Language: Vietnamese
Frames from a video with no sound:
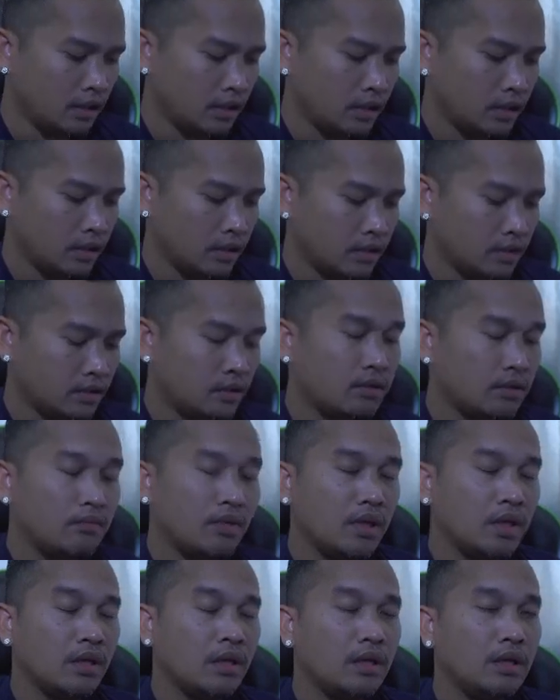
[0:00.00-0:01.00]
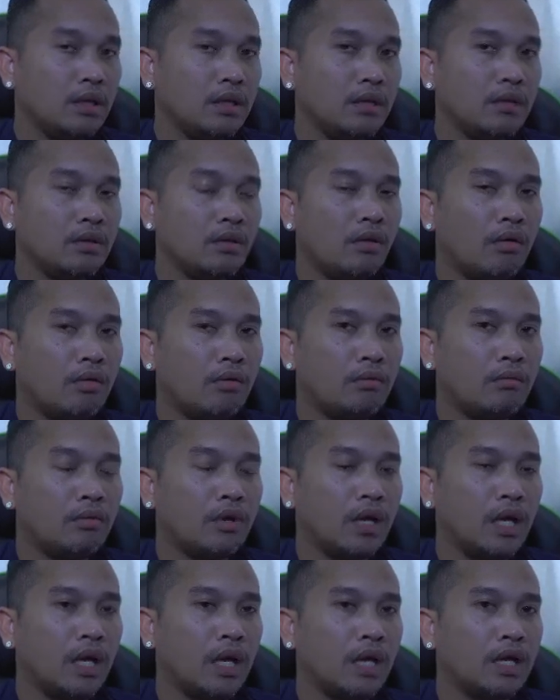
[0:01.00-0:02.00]
những viên hàng độ
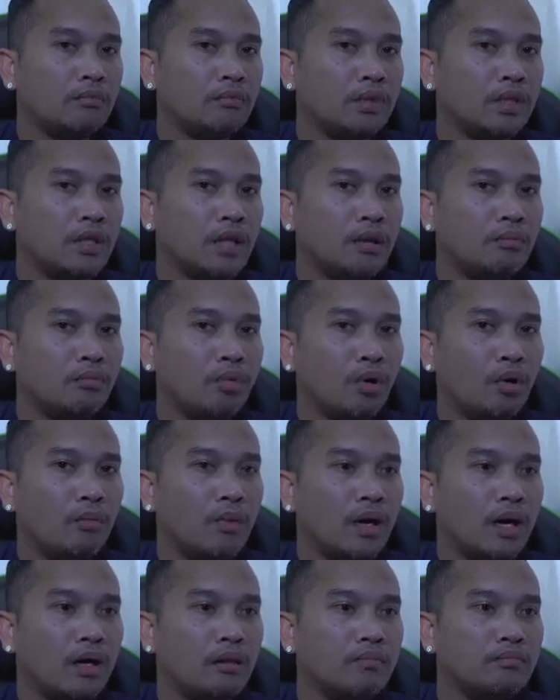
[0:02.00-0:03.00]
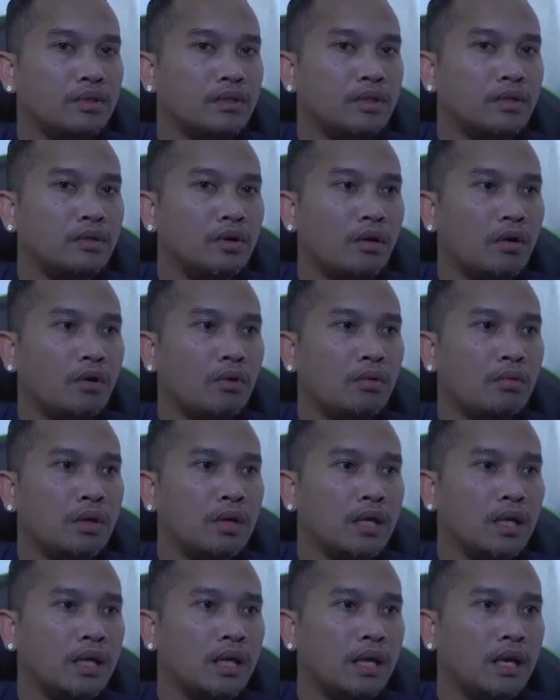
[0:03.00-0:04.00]
ad mình ta pop up rồi có
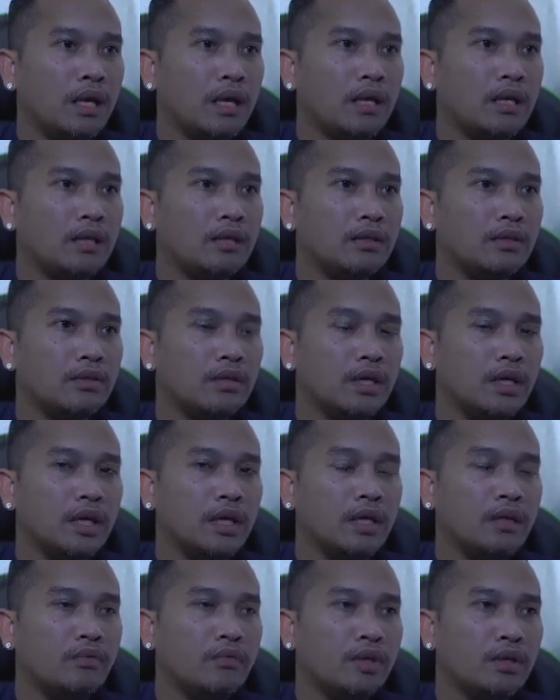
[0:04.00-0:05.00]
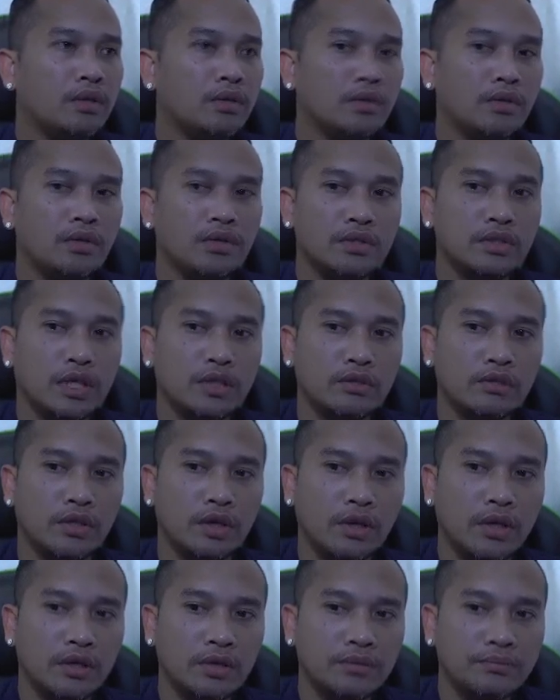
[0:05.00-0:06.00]
overlay ad rồi ấy viên hàng độ cháu thằng
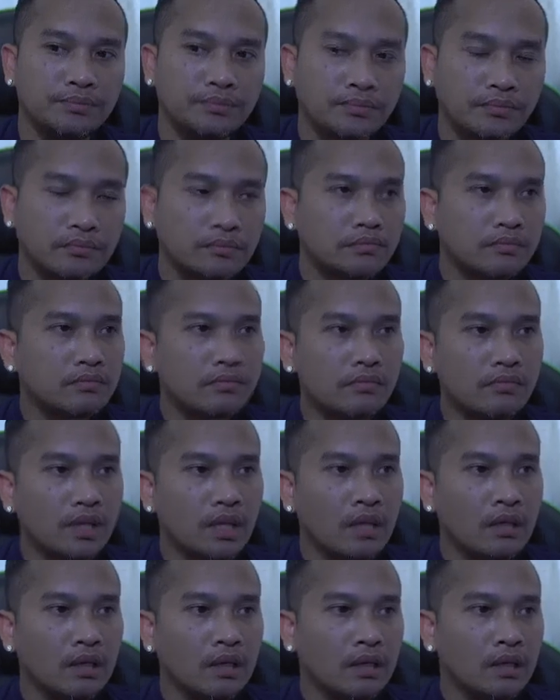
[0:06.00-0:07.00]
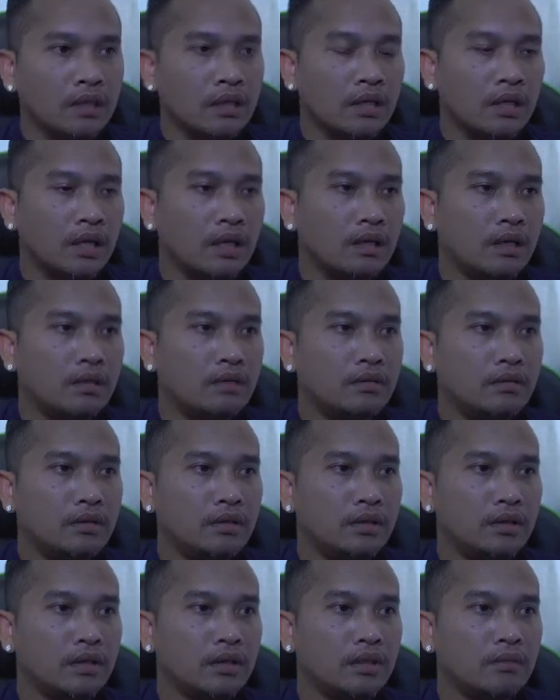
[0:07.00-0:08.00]
ở hỏi
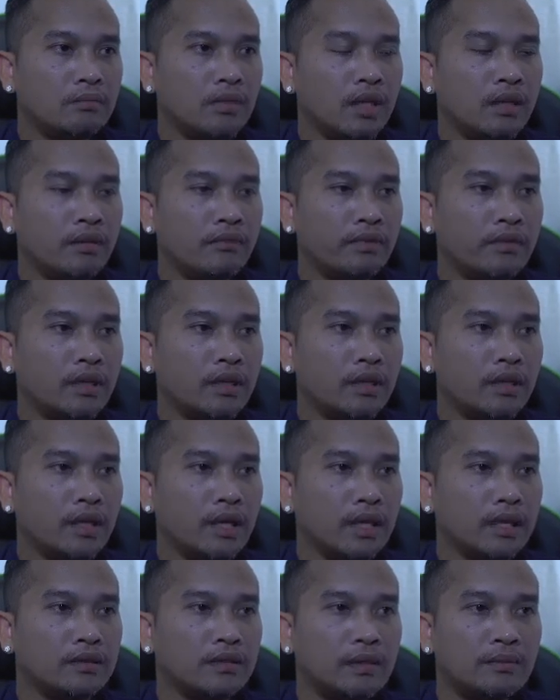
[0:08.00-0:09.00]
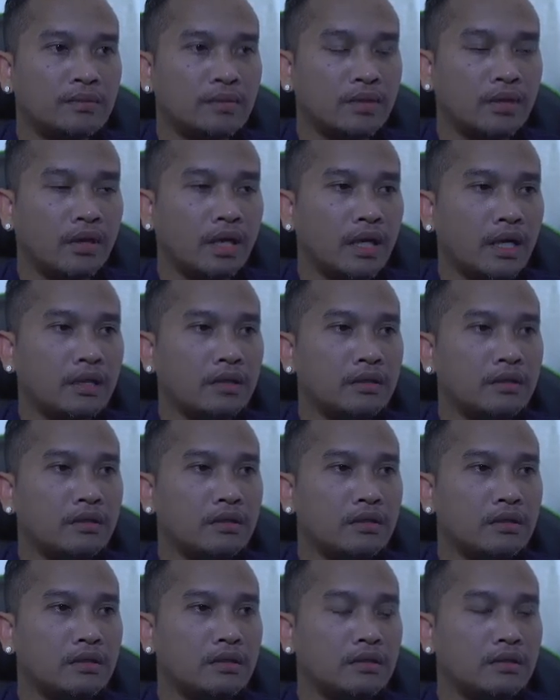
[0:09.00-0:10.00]
benefit này cả subscribe nó
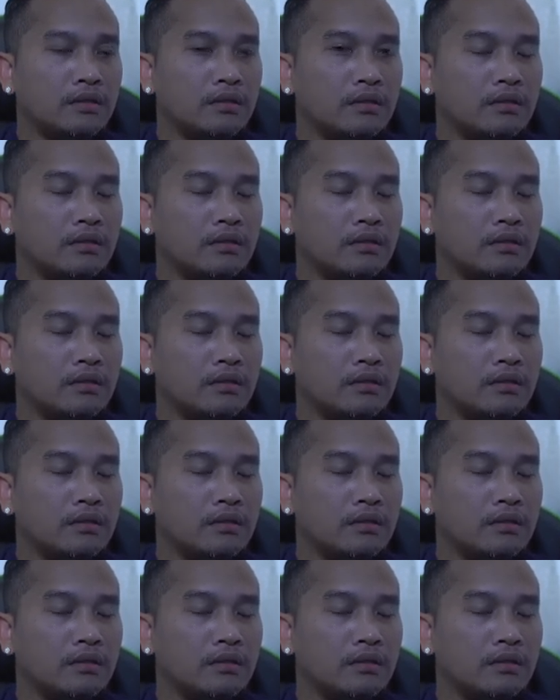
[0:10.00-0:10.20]
cứ